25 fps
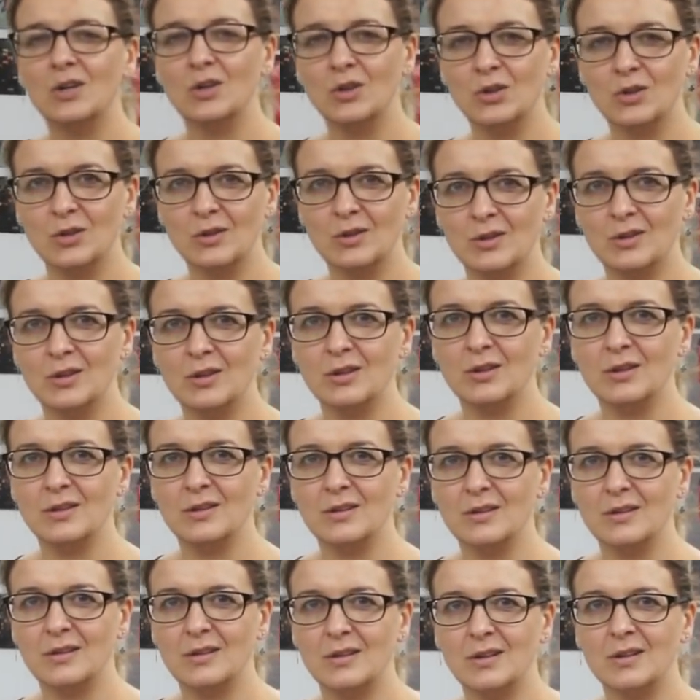maja, także
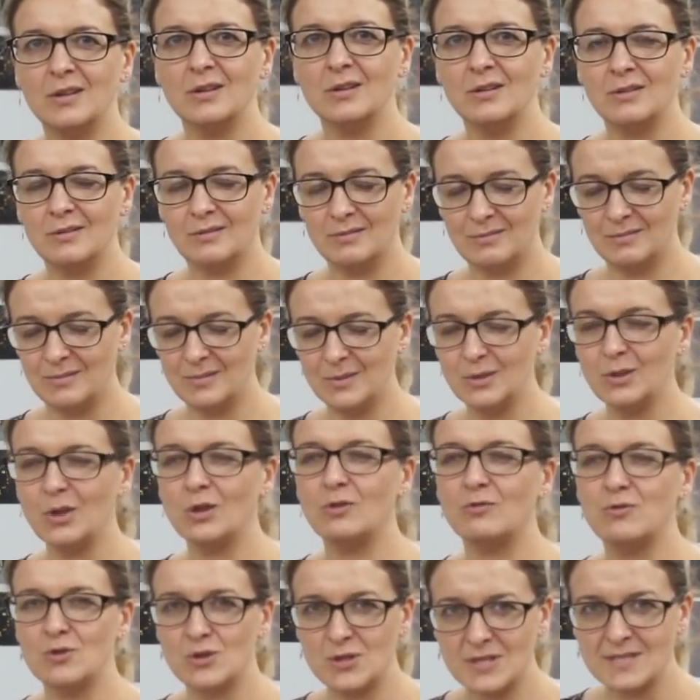jakby nawet ktoś chciał kupić, to
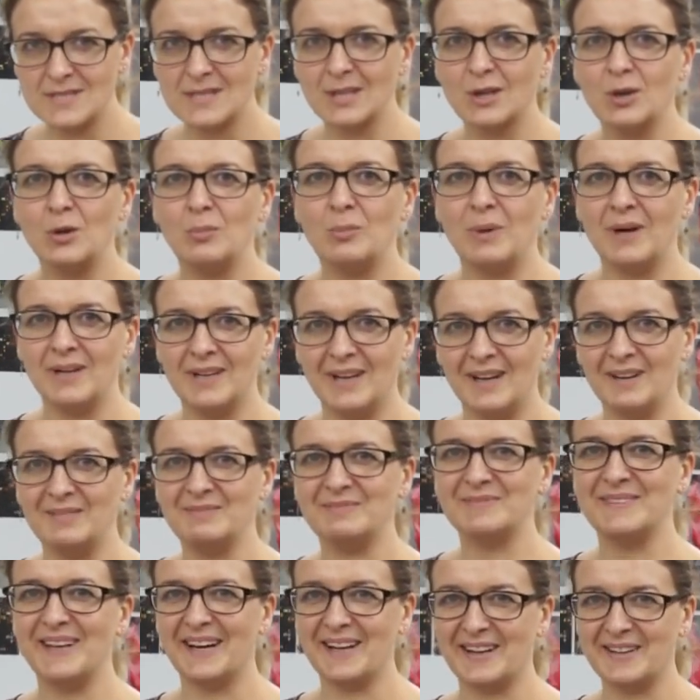musi do 20 niestety poczekać
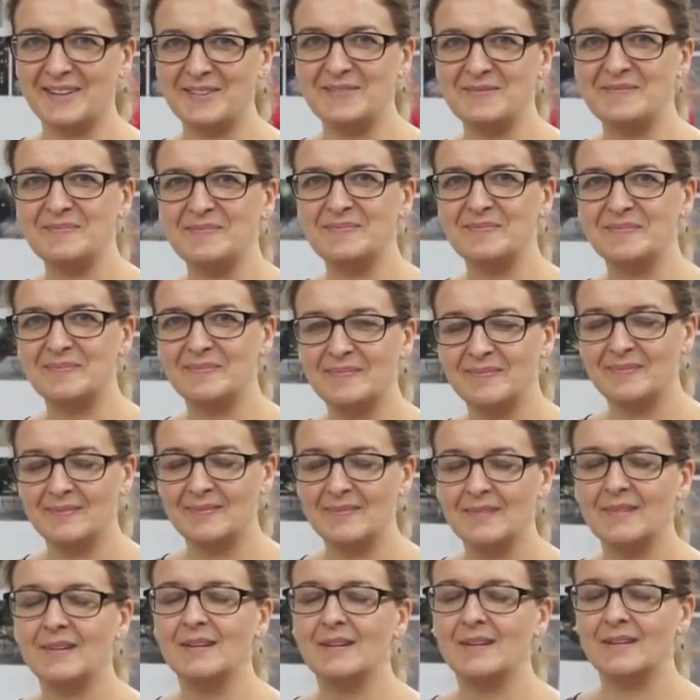maja, do czasu, tak. kiedy zostanie wystawa